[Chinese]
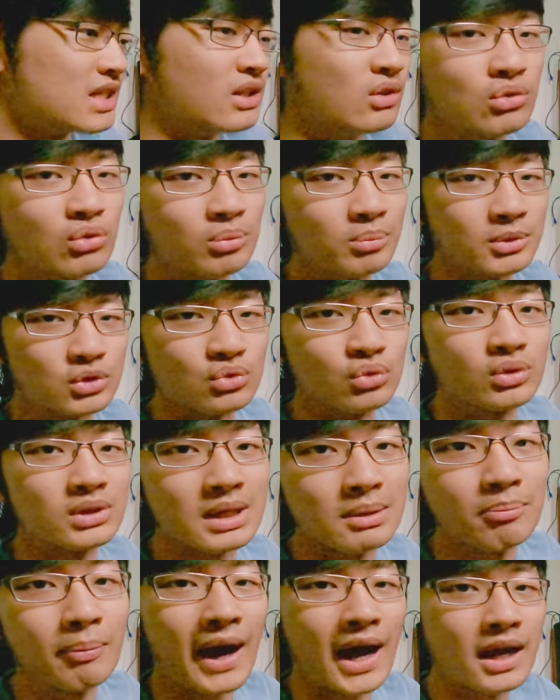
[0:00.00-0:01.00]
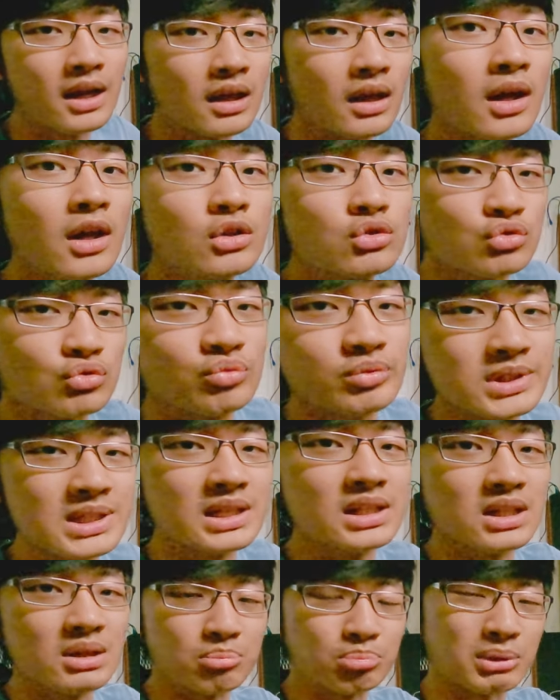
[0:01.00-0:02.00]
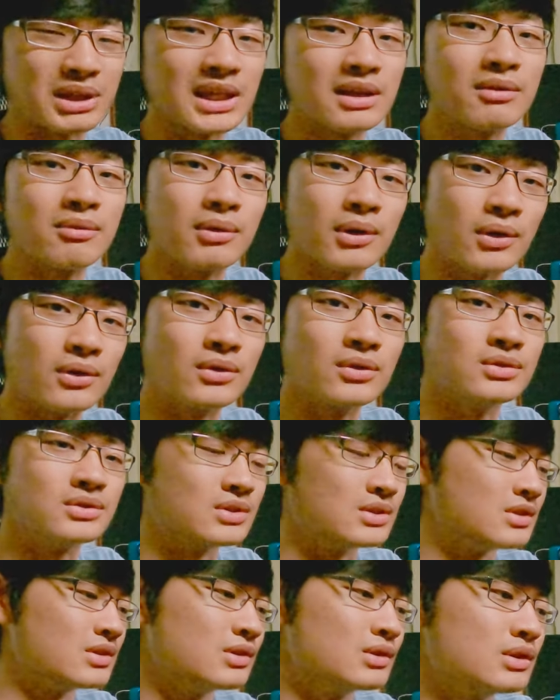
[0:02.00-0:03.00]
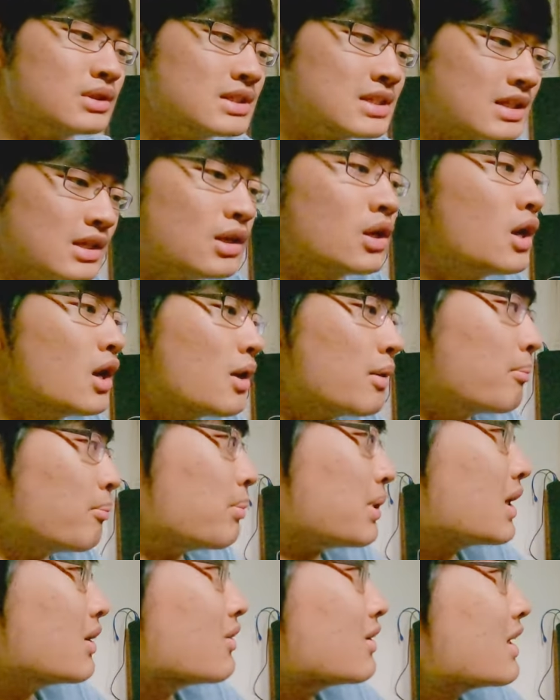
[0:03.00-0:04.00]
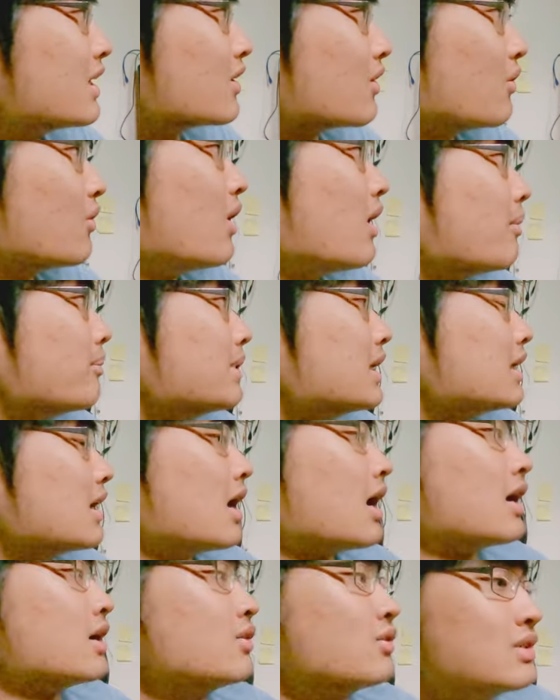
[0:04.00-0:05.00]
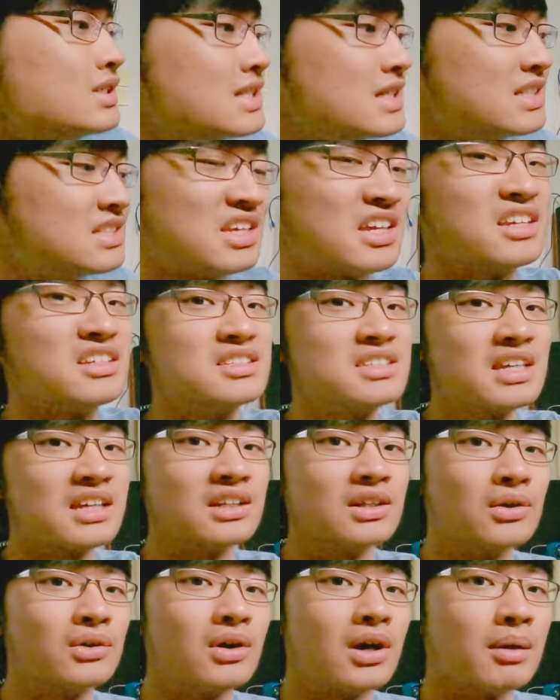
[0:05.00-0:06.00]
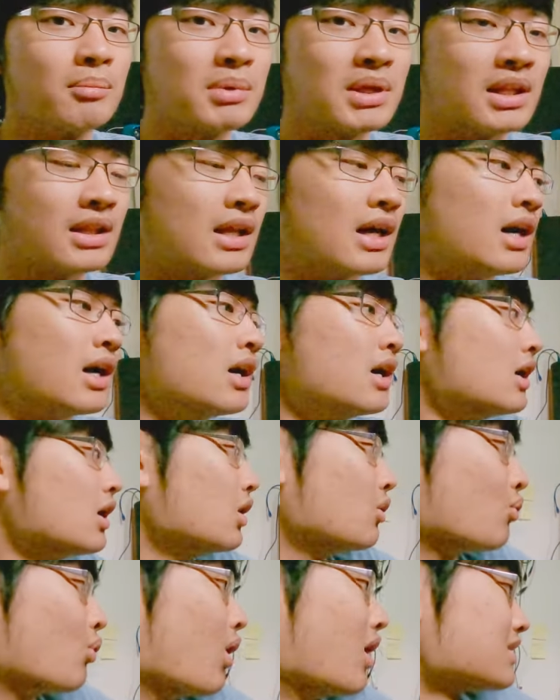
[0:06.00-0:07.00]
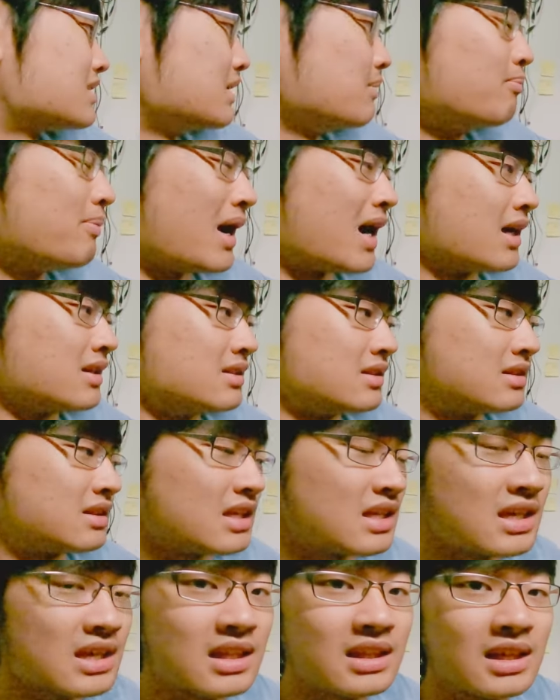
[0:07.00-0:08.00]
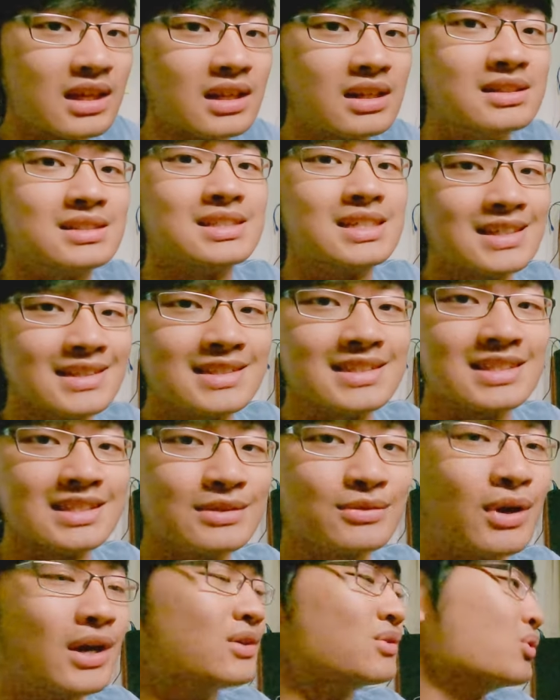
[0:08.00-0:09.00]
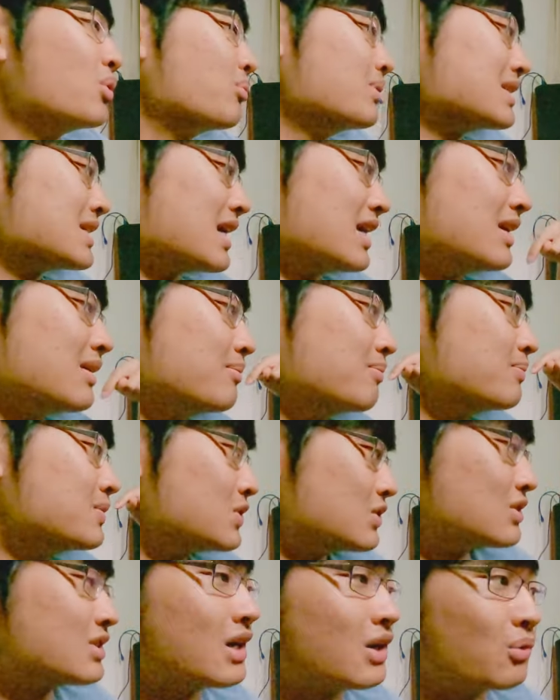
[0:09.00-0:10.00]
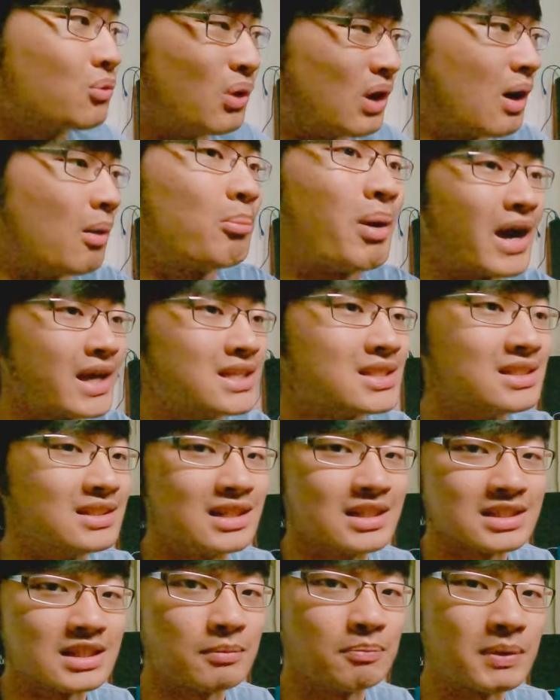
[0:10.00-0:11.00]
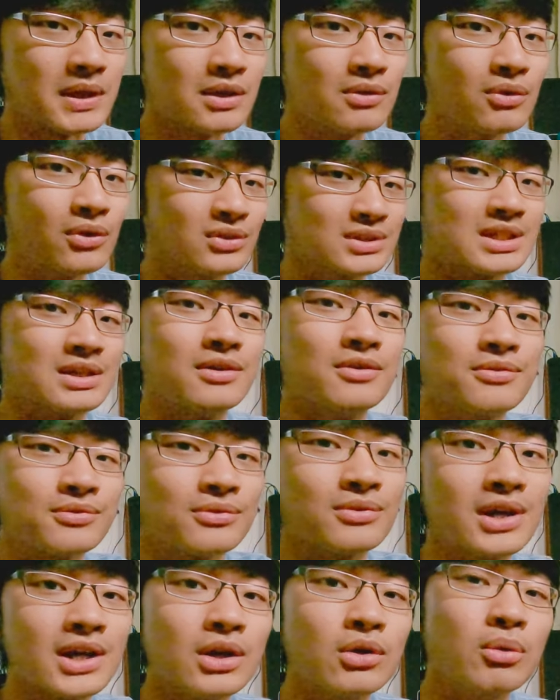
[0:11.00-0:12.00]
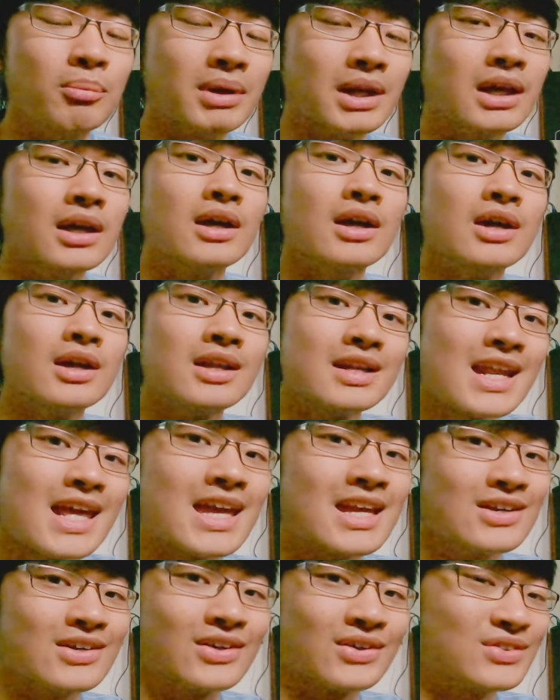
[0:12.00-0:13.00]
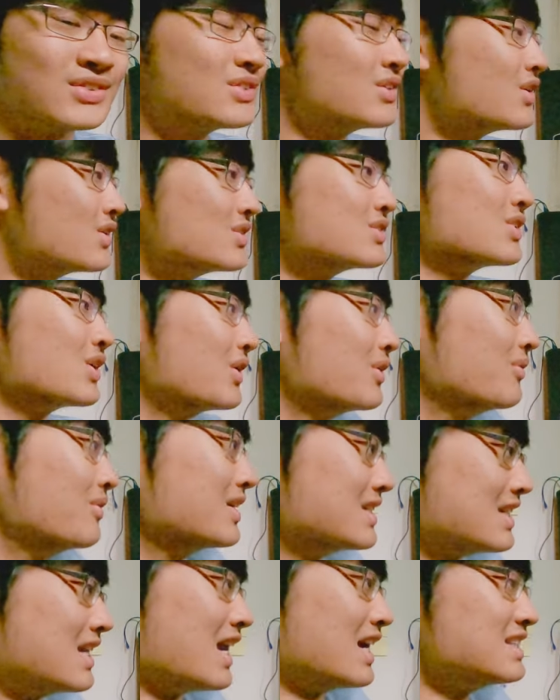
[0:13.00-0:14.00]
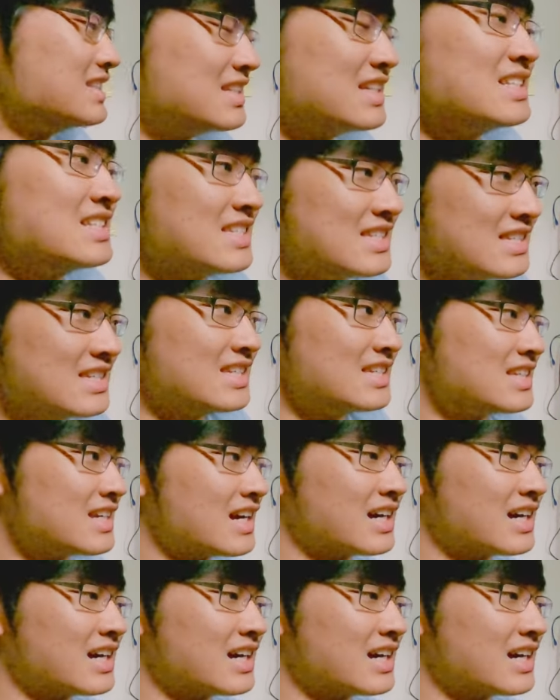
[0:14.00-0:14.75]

线，我们昨天拍的主线的 B roll，就是一些漂亮的画面啊，还有一些情境的画面。那我要先把第一天的剪辑完，我们才能知道我要拍摄哪些 B roll 才符合我们的内容。所以，我们先来剪辑一